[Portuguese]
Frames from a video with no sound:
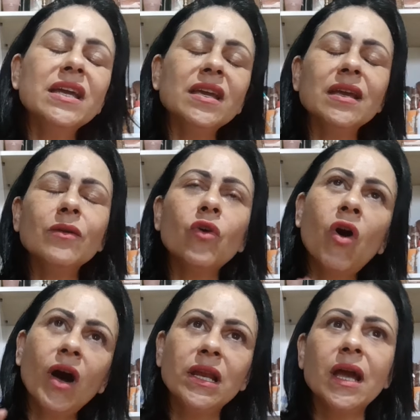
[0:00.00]
E
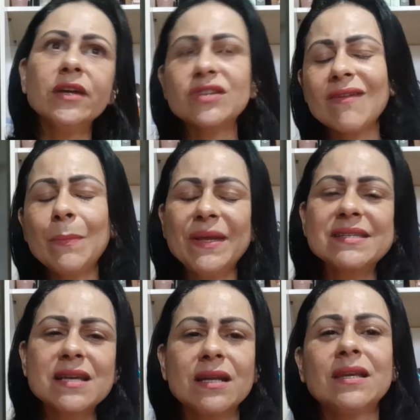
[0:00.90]
olha, eu tava
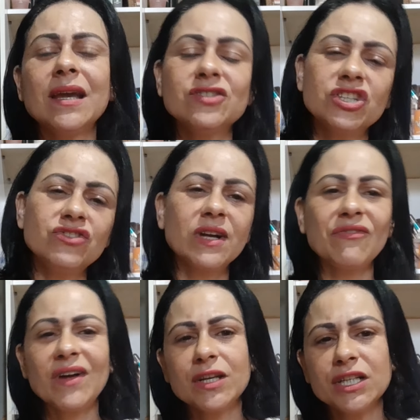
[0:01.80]
pensando aqui, a gente fica
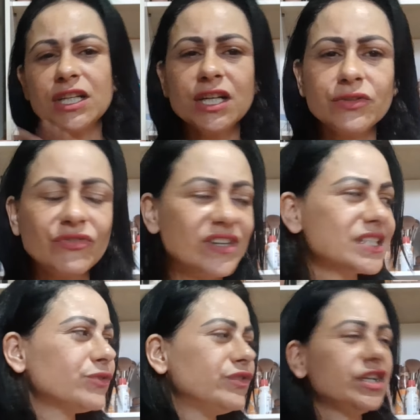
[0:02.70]
falando,
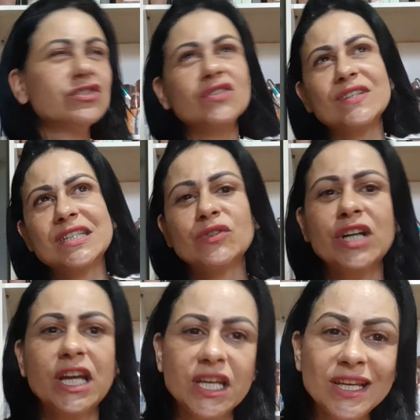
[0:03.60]
fazendo vídeos, fazendo
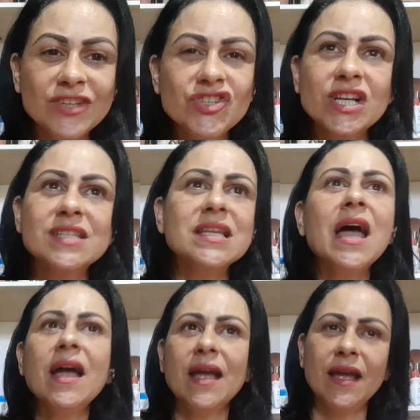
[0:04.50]
críticas,
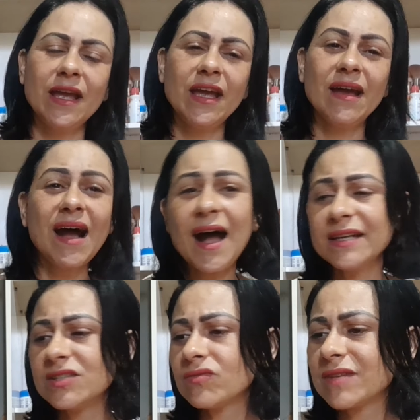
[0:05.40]
é, ah,
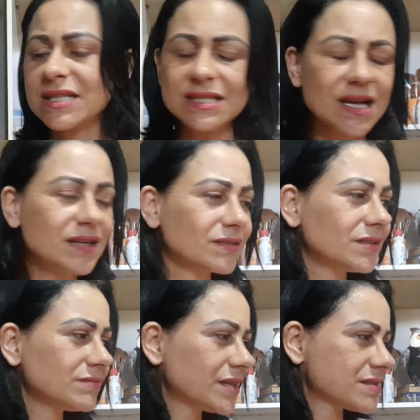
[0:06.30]
isso não tá certo,
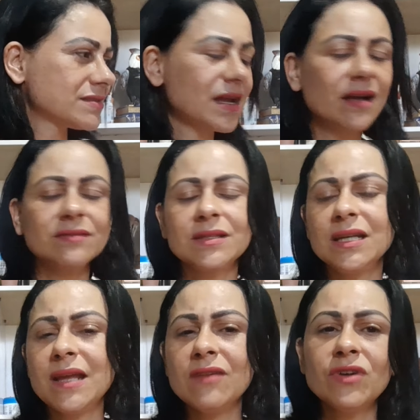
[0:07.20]
que não tá certo, que
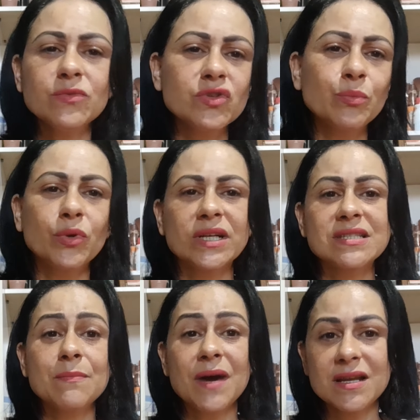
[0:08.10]
nem, vamos supor, a
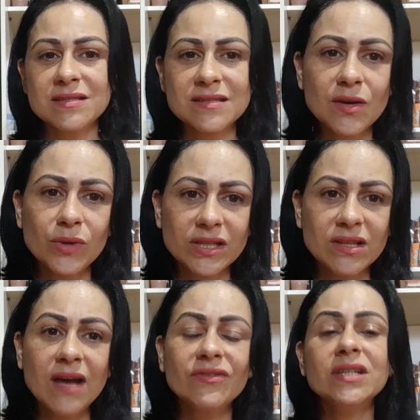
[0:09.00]
separação aí
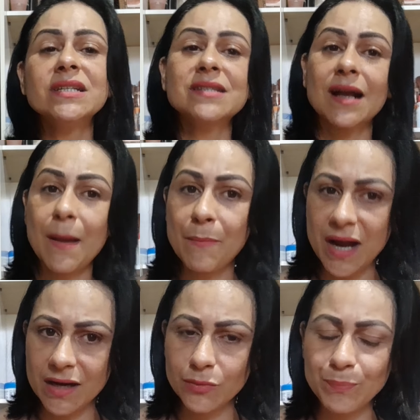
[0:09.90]
da Vanessa
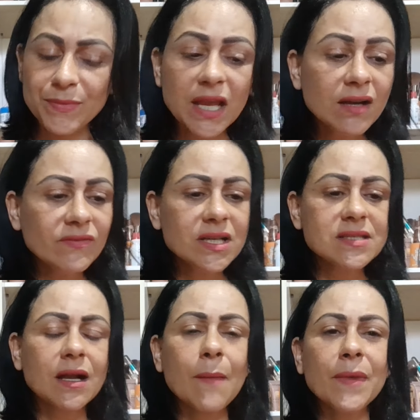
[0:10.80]
Camargo.
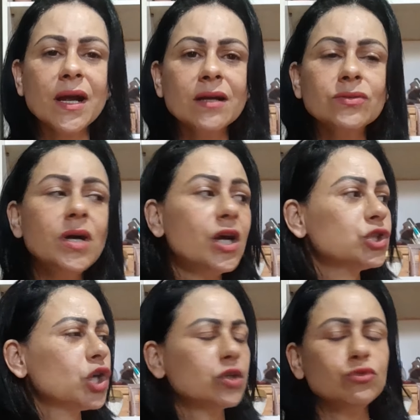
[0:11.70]
Vanessa Camargo,
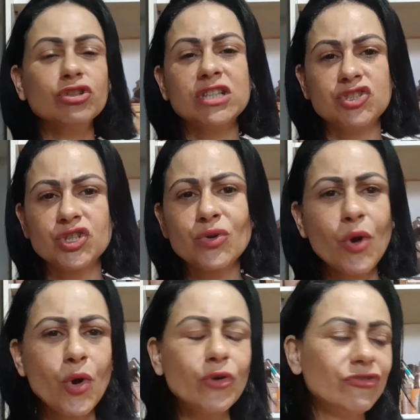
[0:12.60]
todo mundo
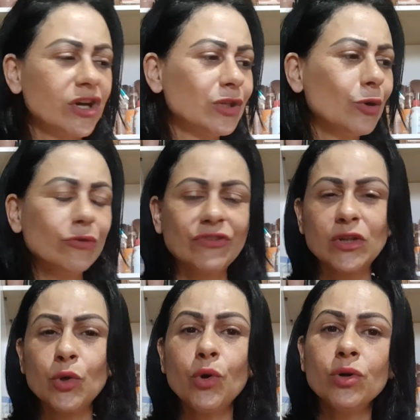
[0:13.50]
criticou, falou,
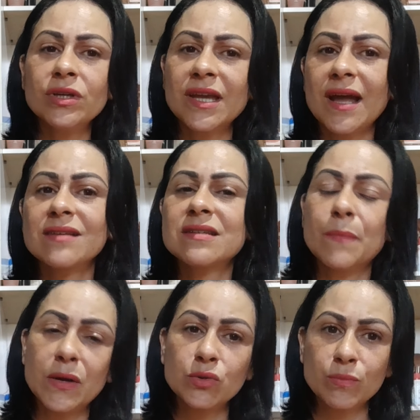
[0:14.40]
falou que ela
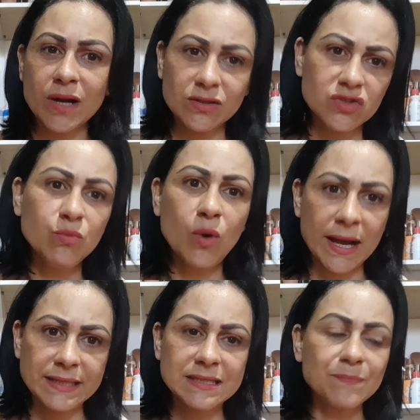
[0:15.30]
separou do Marcos
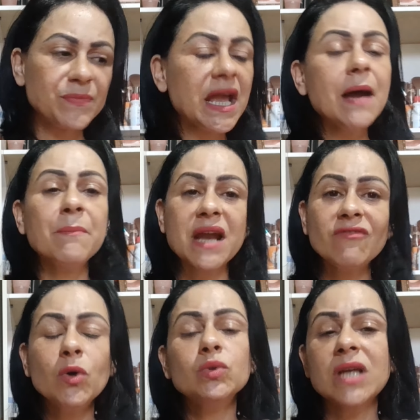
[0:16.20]
Boaz Pra
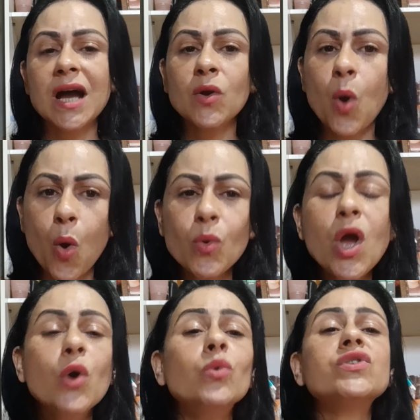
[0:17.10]
voltar com
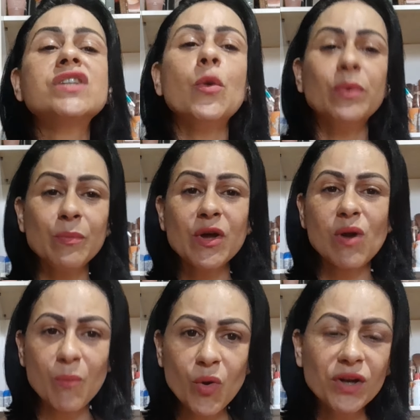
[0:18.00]
o seu primeiro
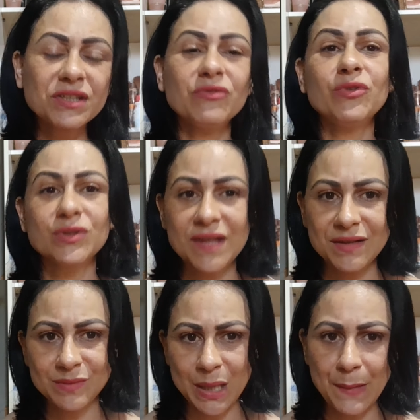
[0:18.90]
amor, que foi o
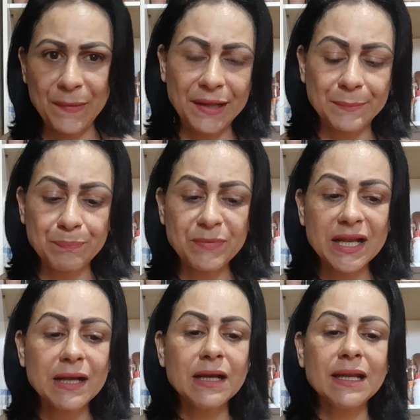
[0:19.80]
Dado da Labela.
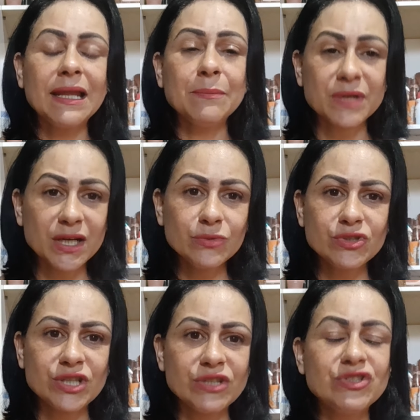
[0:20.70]
Lembrando,
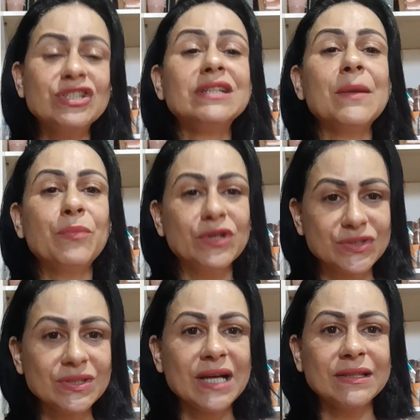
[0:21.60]
gente, que depois
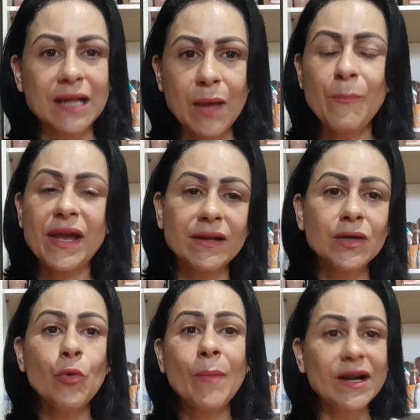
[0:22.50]
do Dado da
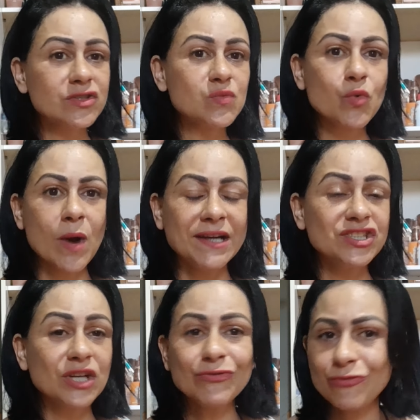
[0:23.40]
Labela, o Marcos Boaz
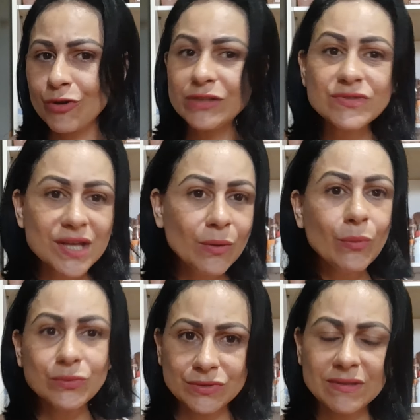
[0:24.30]
já não foi o
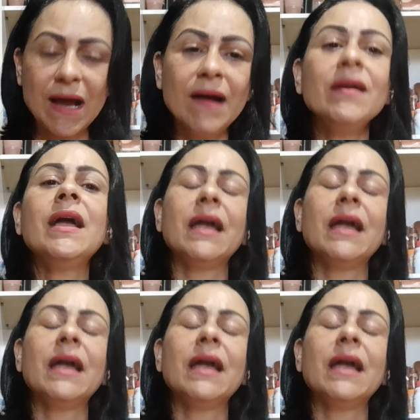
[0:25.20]
segundo, tá?